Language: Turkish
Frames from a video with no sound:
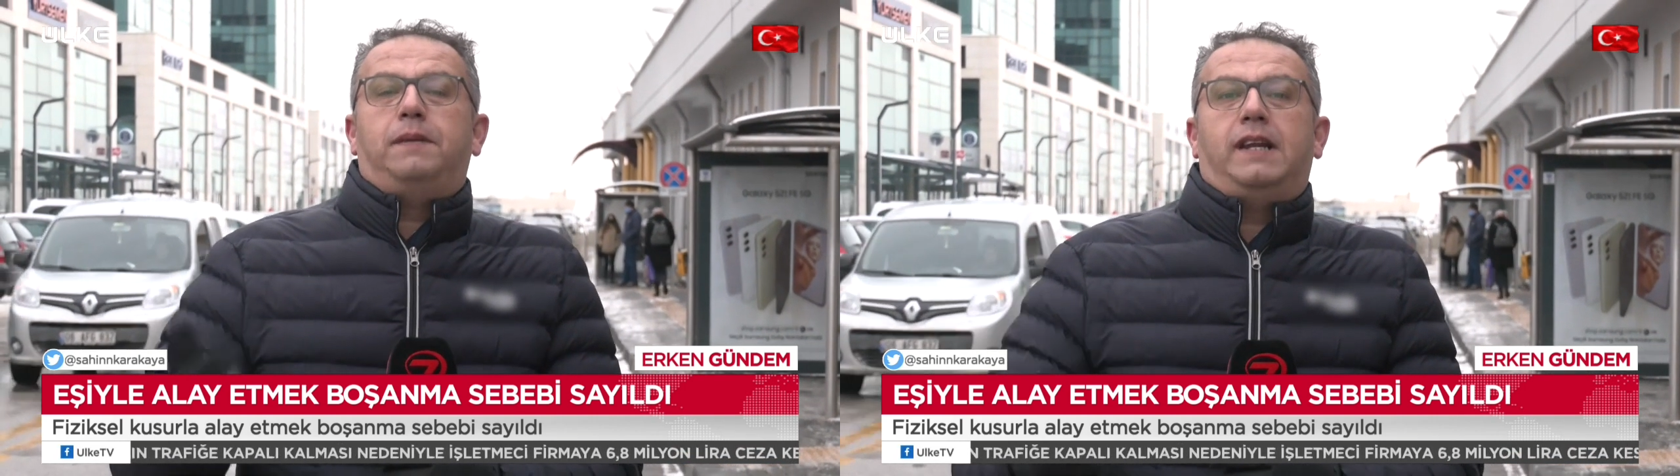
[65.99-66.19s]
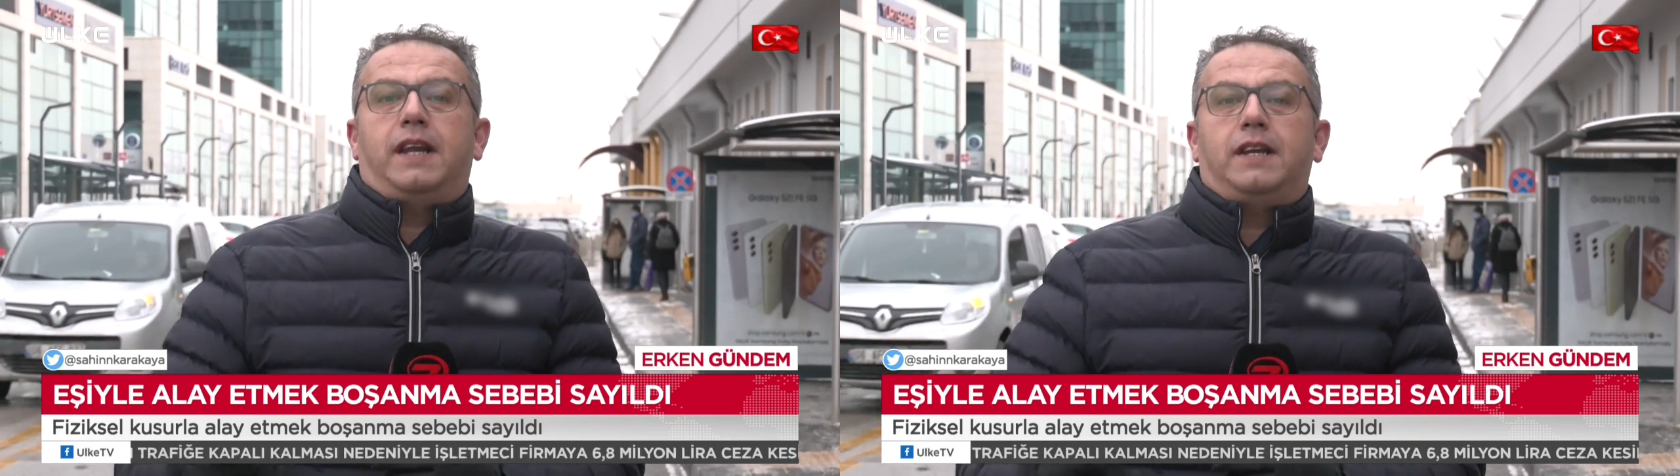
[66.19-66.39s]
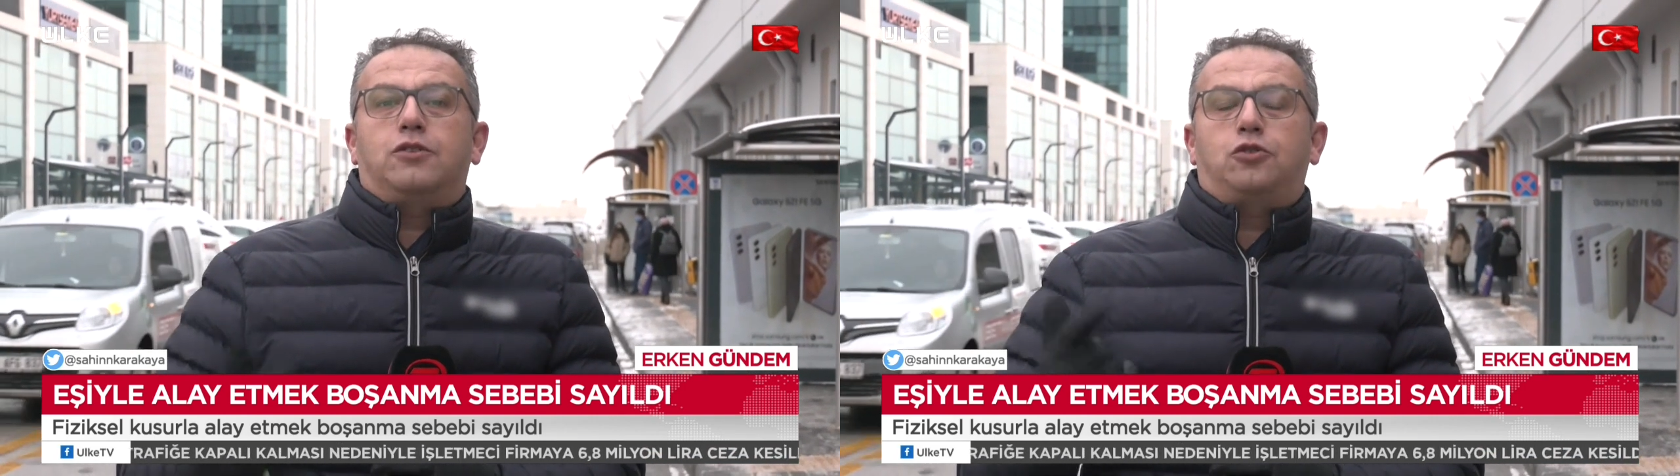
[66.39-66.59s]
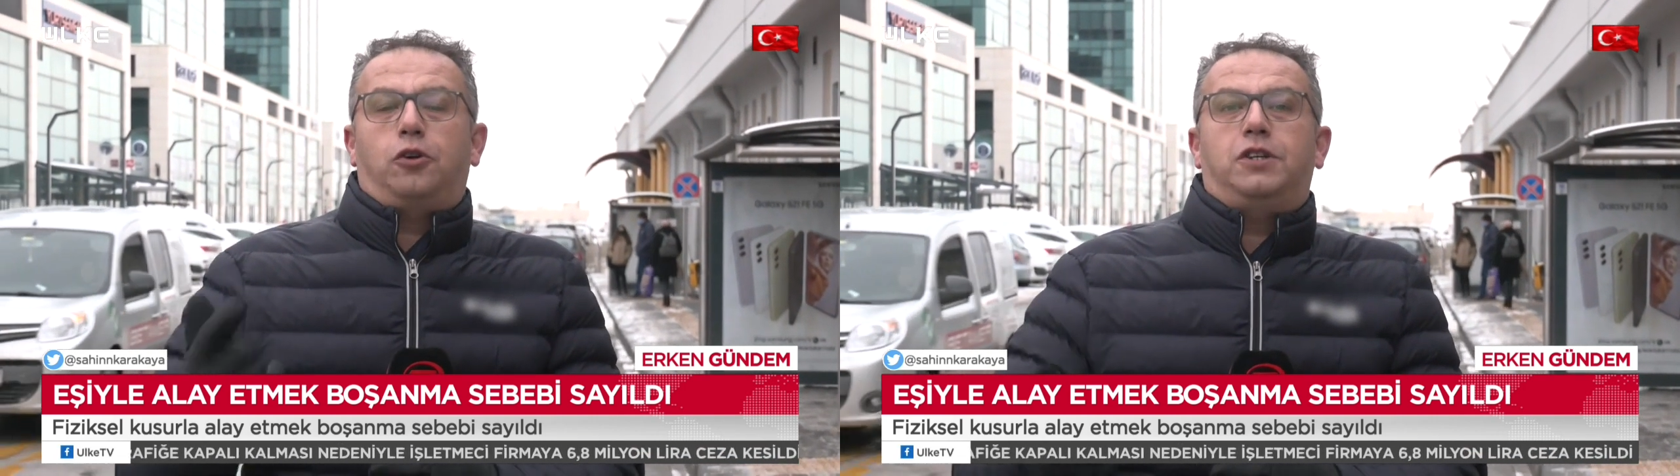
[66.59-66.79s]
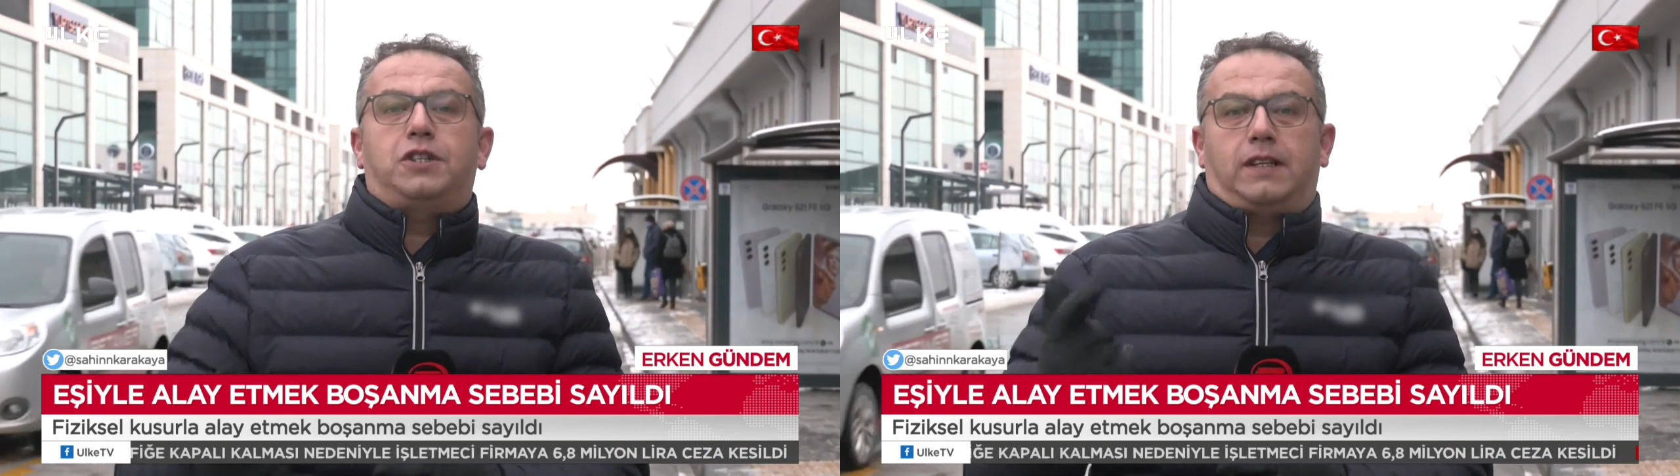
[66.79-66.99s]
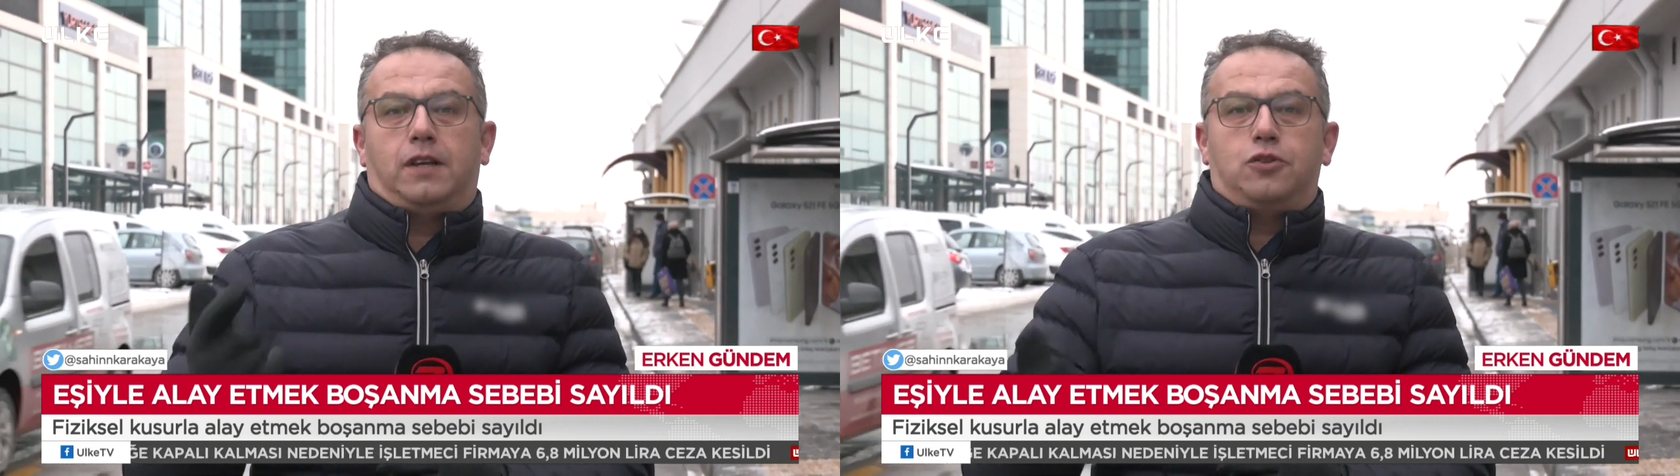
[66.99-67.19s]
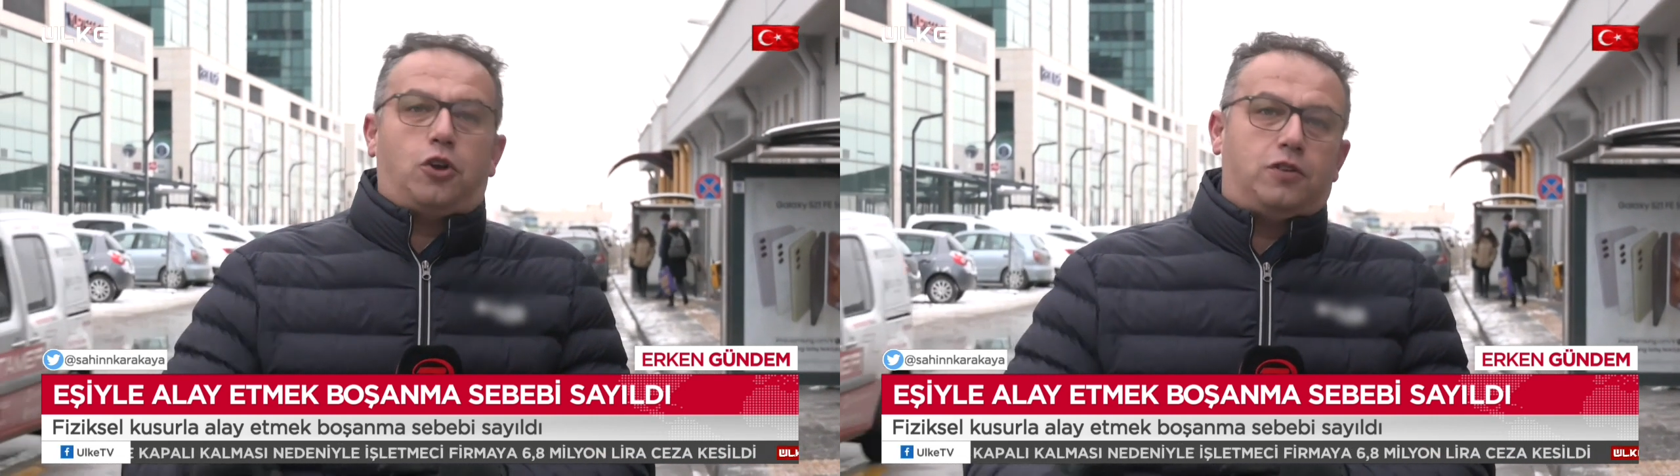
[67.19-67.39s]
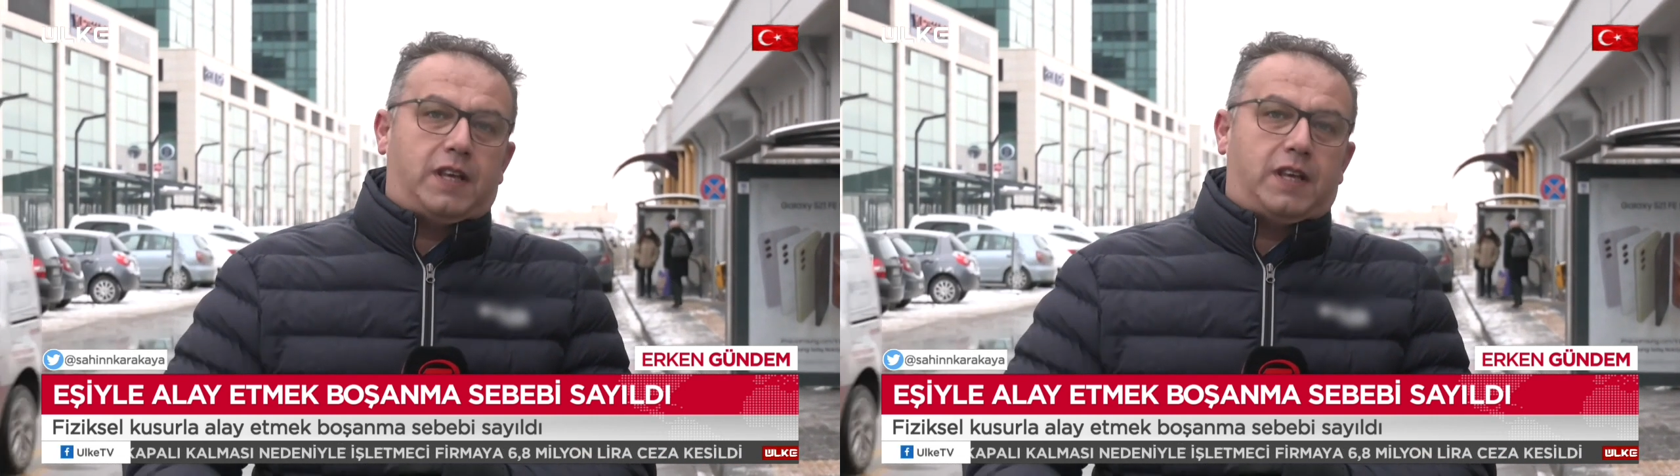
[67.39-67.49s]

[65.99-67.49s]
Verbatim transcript: söyleyecekleri sözlere